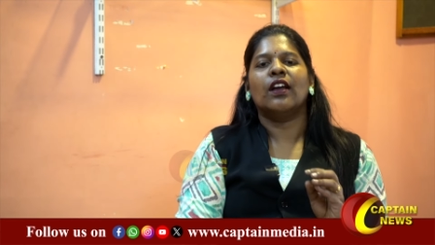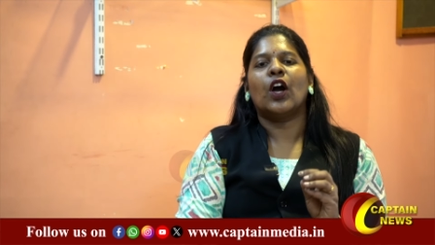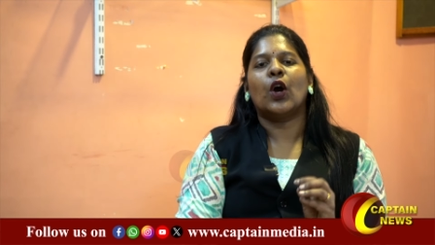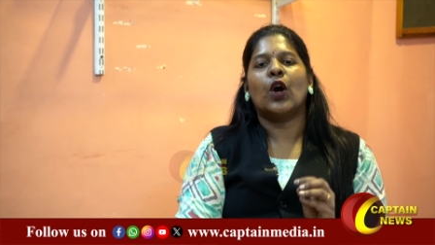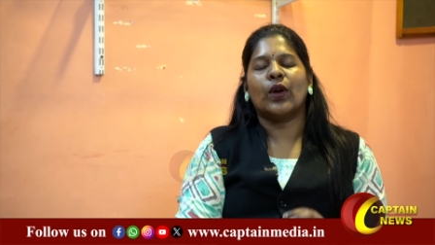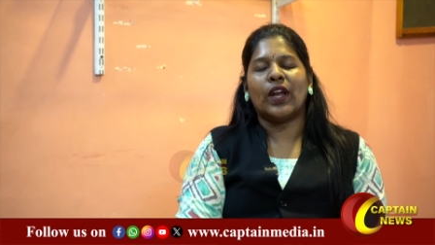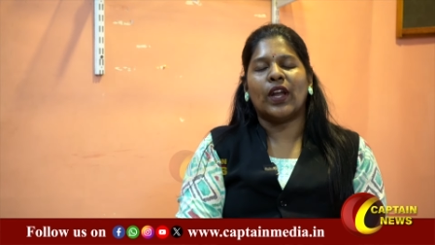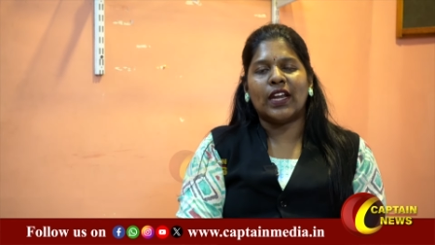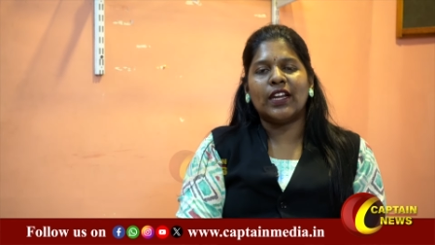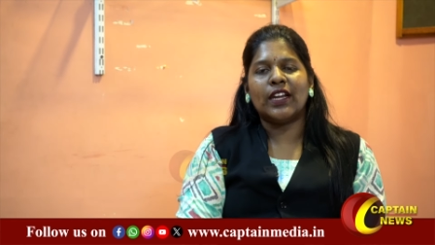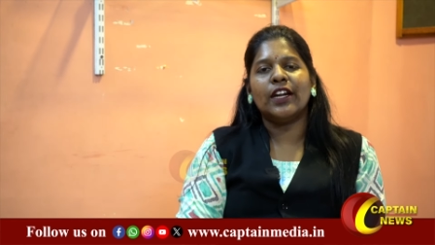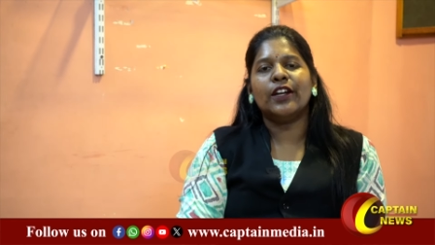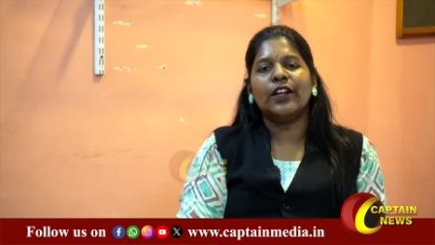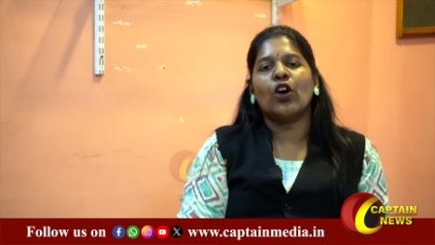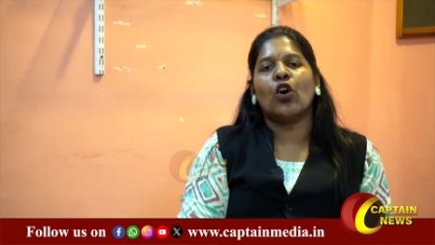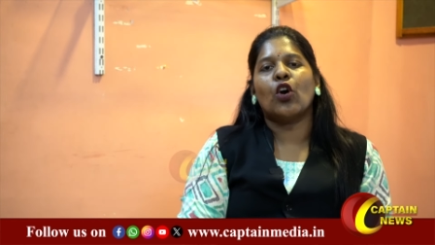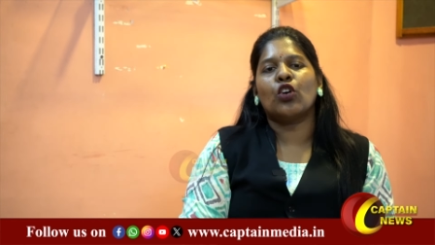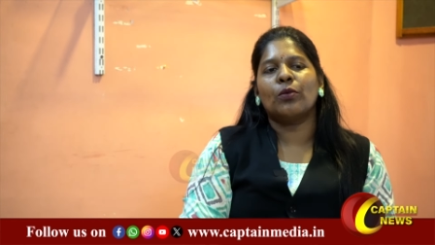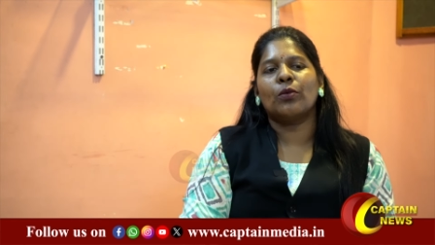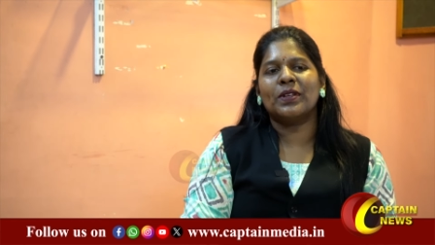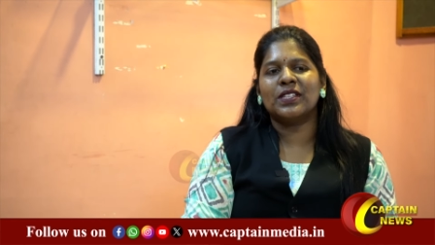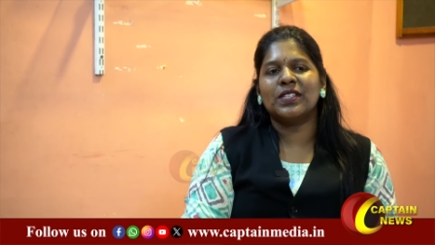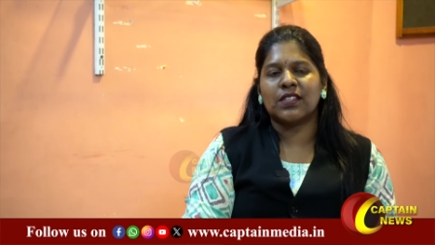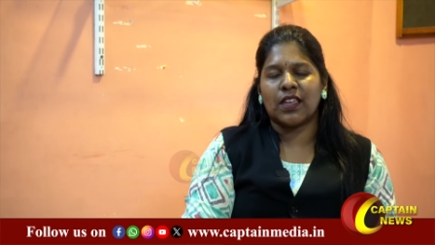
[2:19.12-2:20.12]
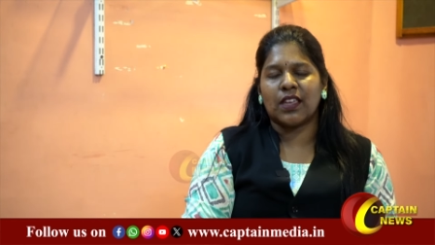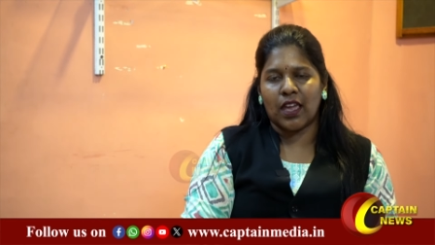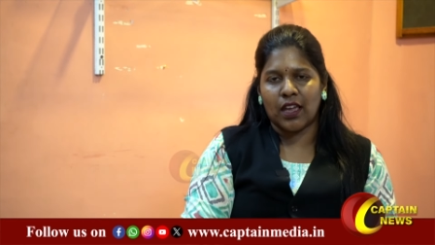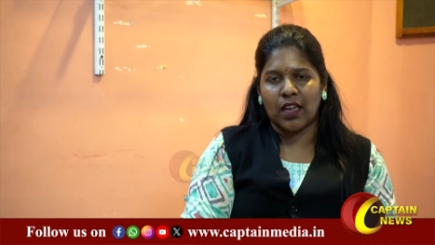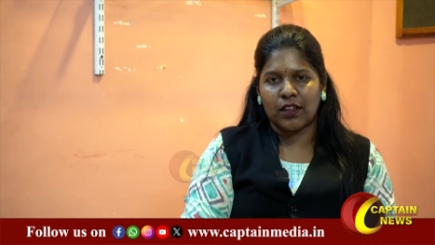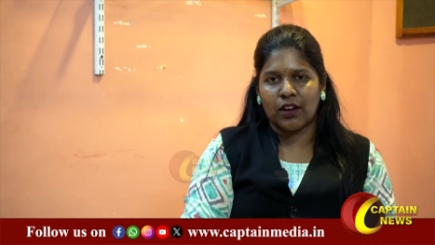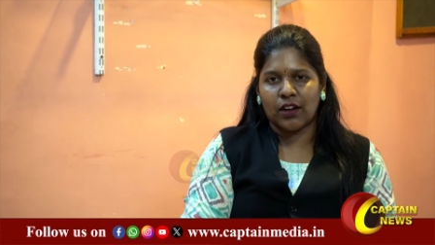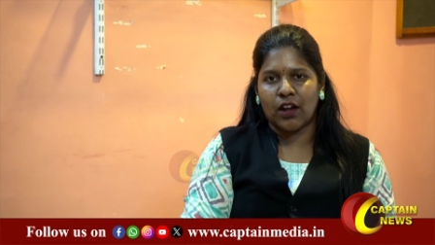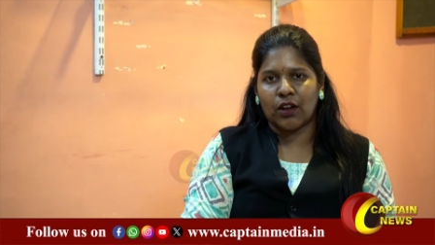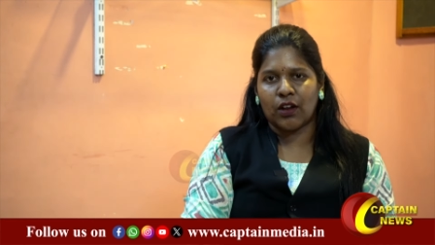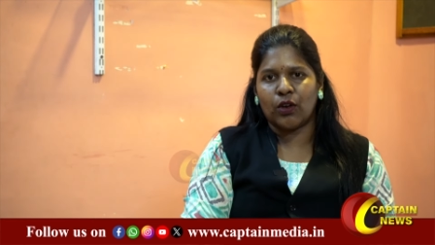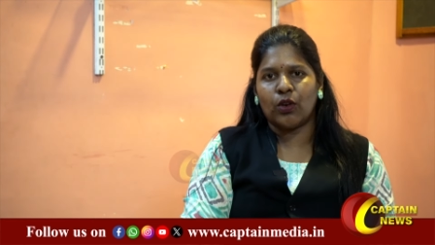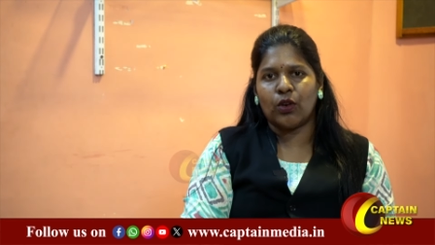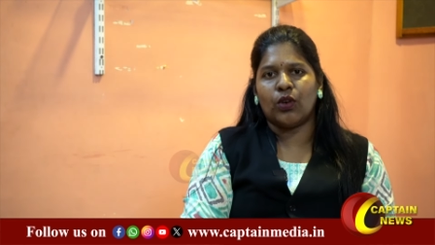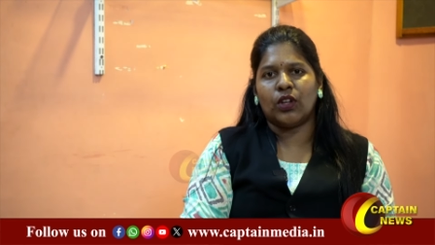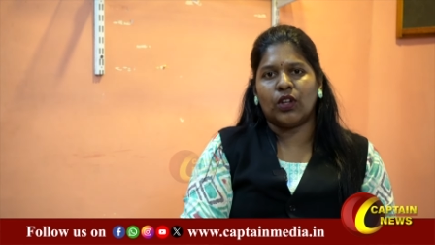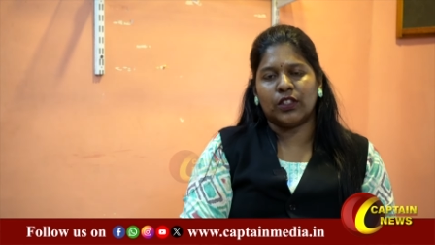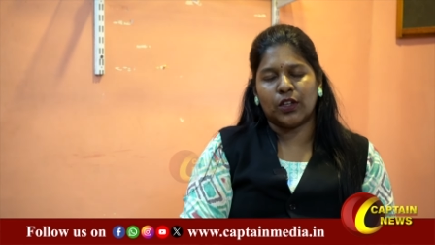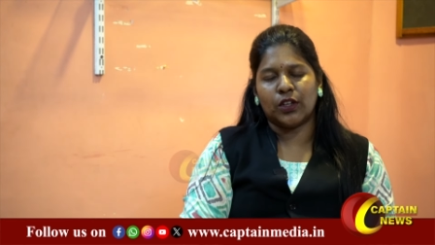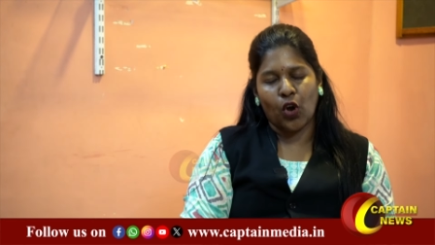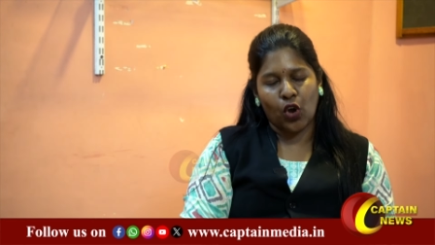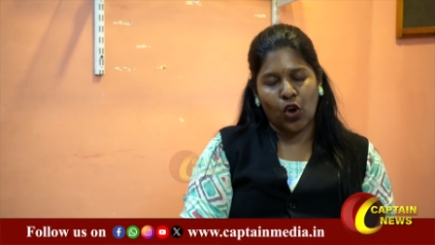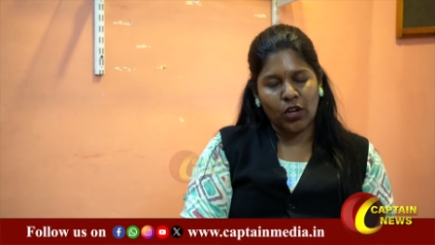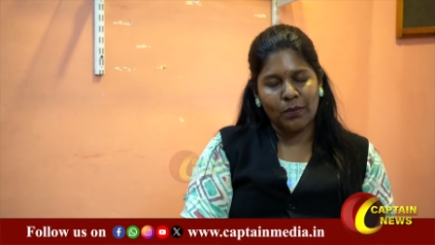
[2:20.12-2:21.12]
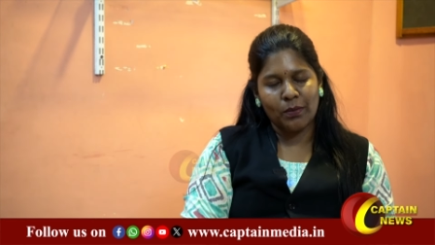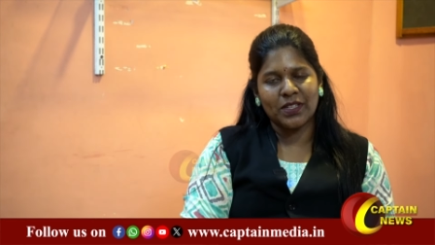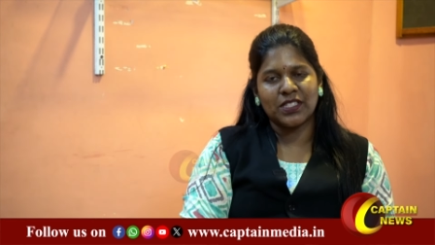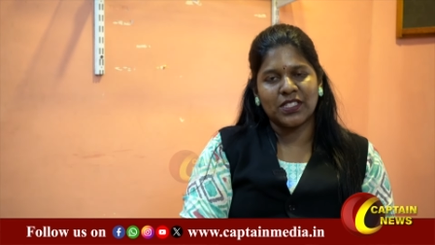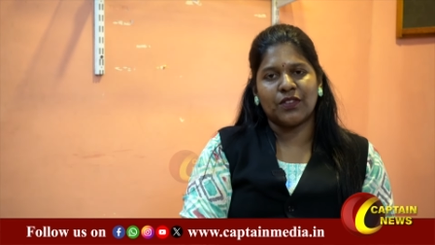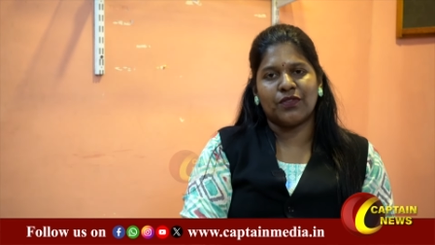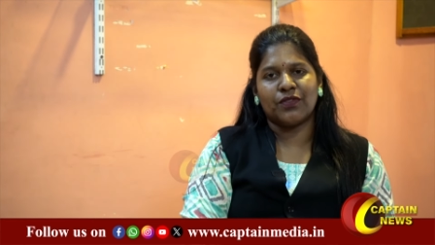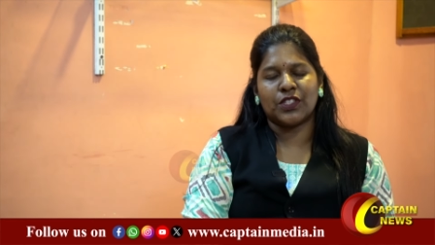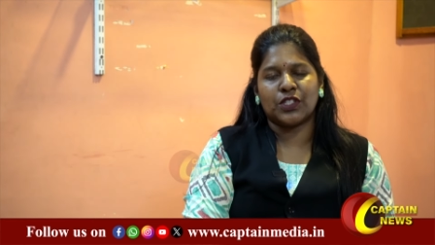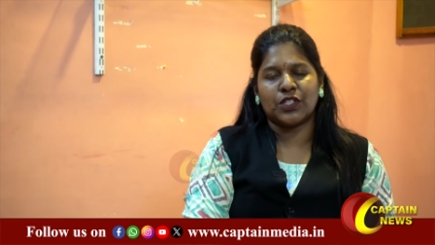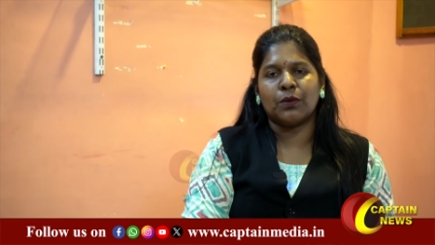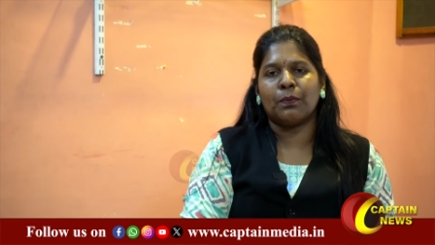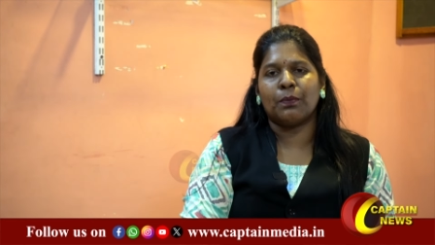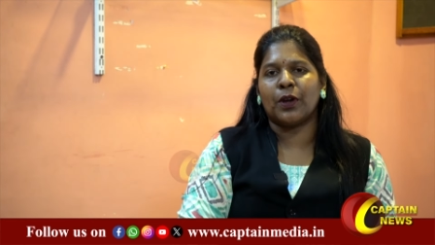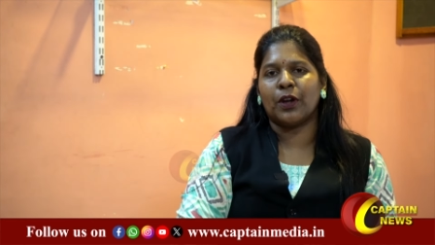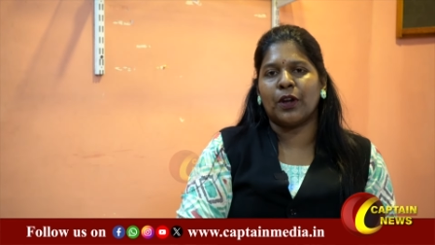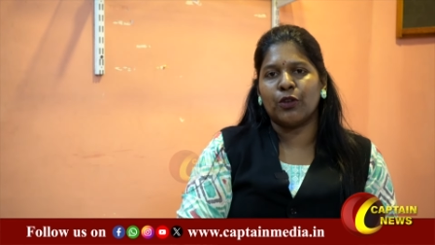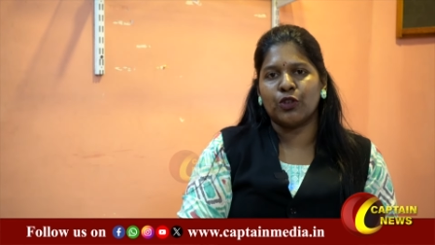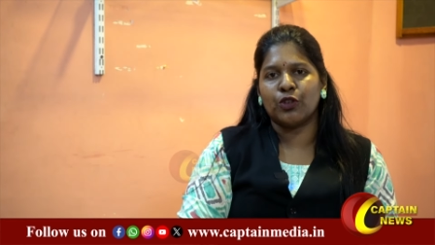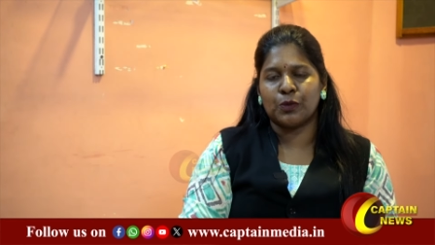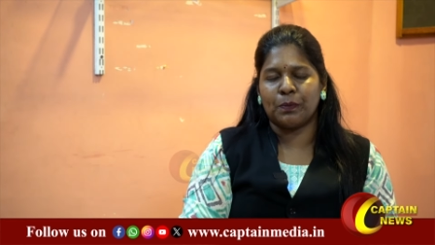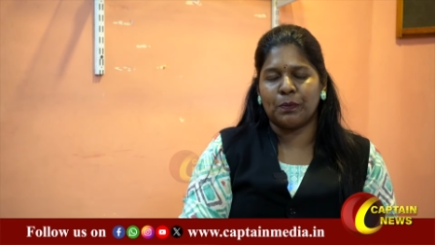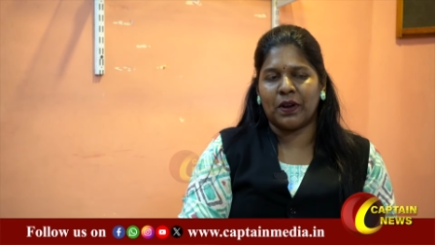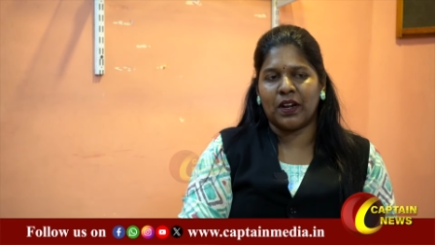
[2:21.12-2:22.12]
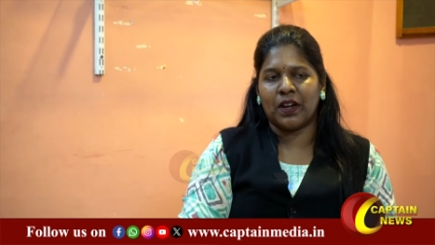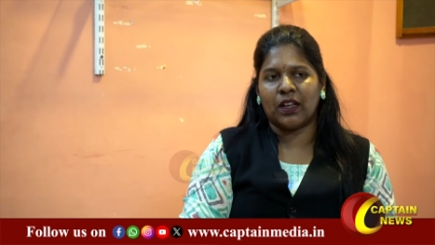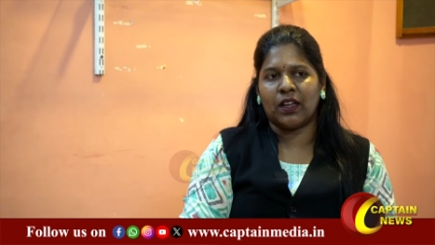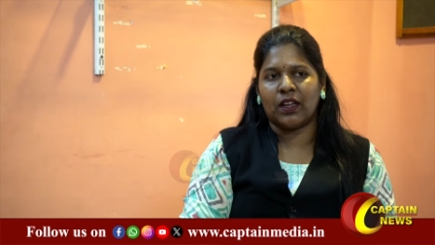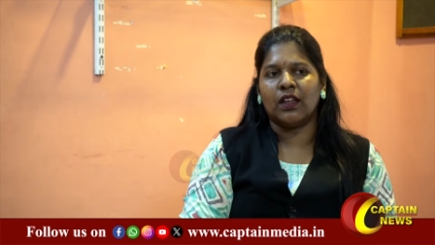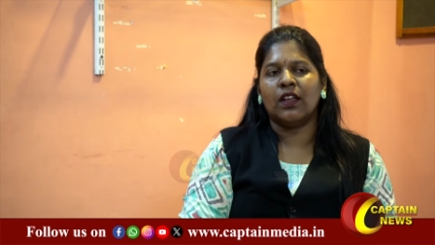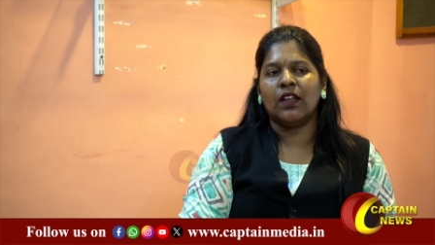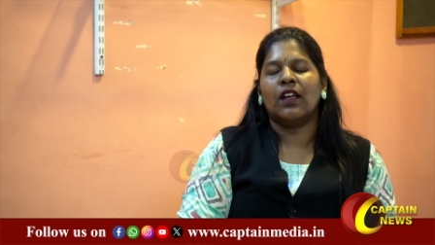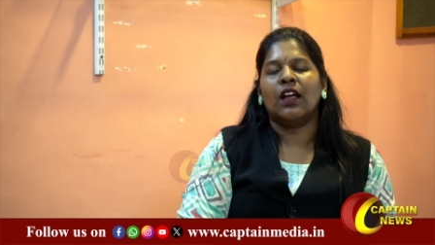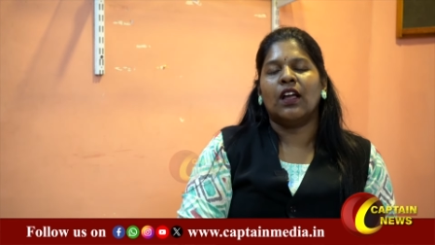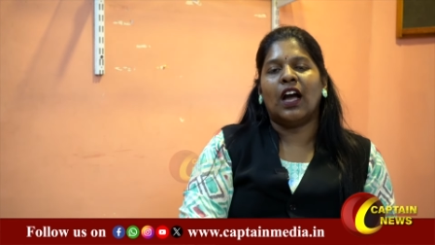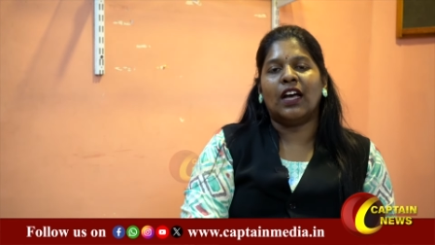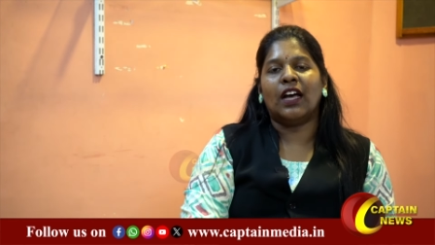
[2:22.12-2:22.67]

அவங்க என்ன டாக்குமெண்ட்ஸ் கேட்குறாங்களோ அந்த டாக்குமெண்ட்ஸை ஃபஸ்ட்டு ப்ரொடியூஸ் பண்ணுங்கள்